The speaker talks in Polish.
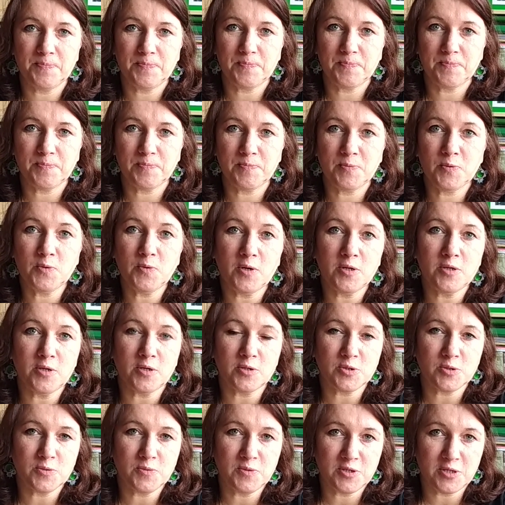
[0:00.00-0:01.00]
Był on
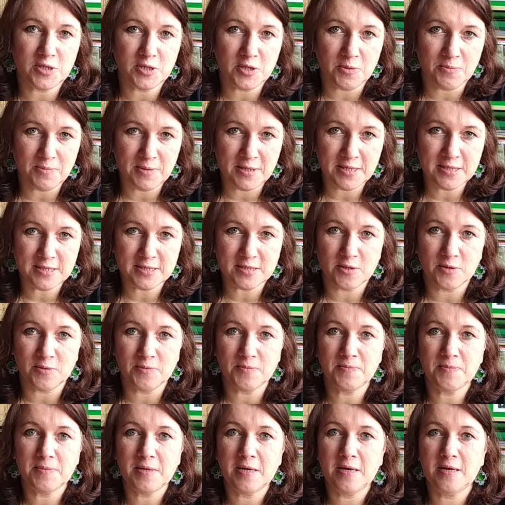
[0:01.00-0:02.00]
oczywiście
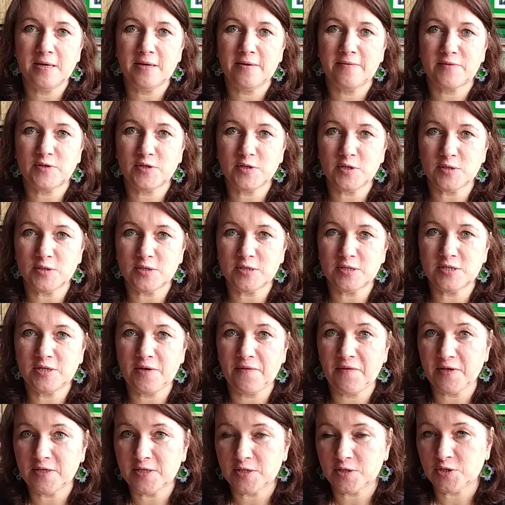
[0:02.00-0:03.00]
noblistą. W
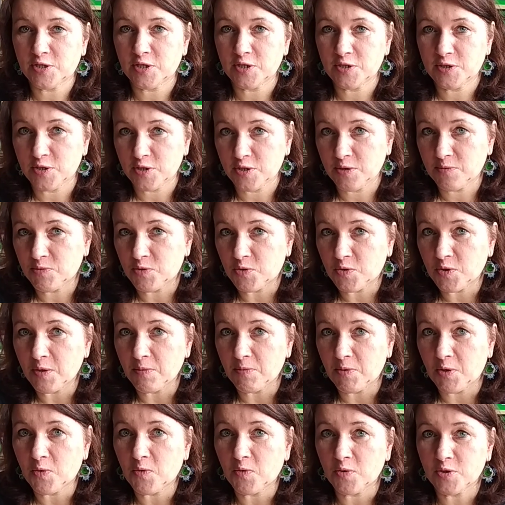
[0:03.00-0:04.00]

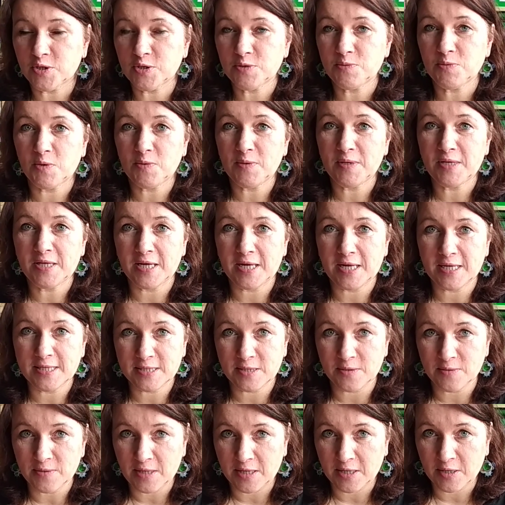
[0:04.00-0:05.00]
1962 roku otrzymał
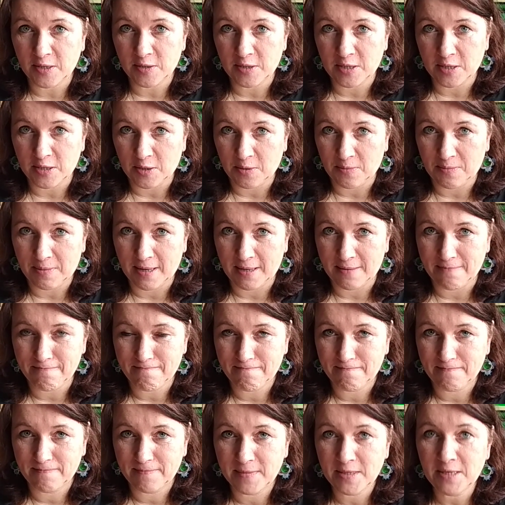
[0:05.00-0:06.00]
literacką Nagrodę Nobla.
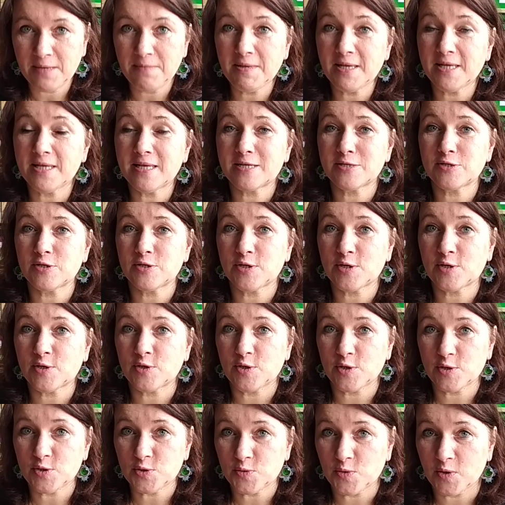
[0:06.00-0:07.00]
Nim jednak do tego
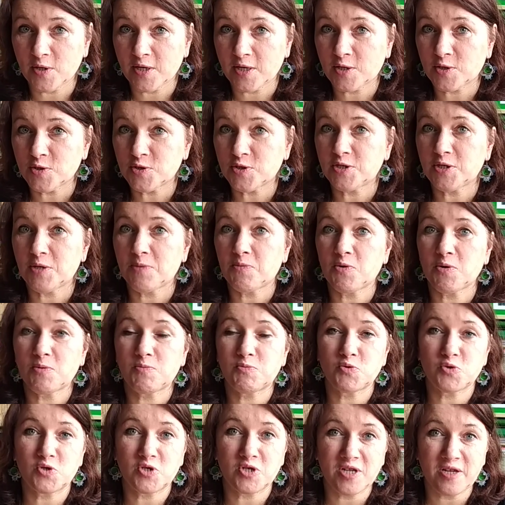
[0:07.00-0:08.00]
doszło, jego życie było
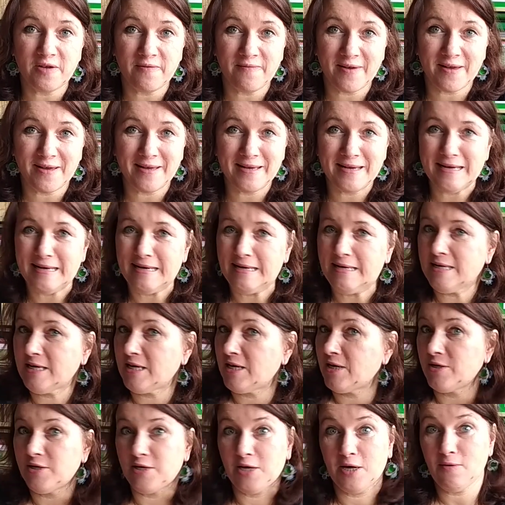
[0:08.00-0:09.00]
burzliwe
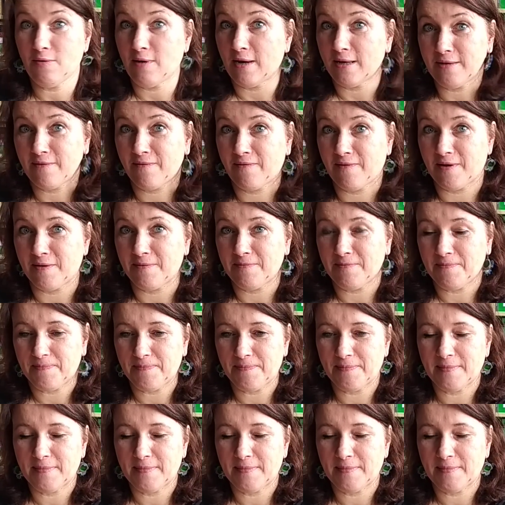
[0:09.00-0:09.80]
i niełatwe.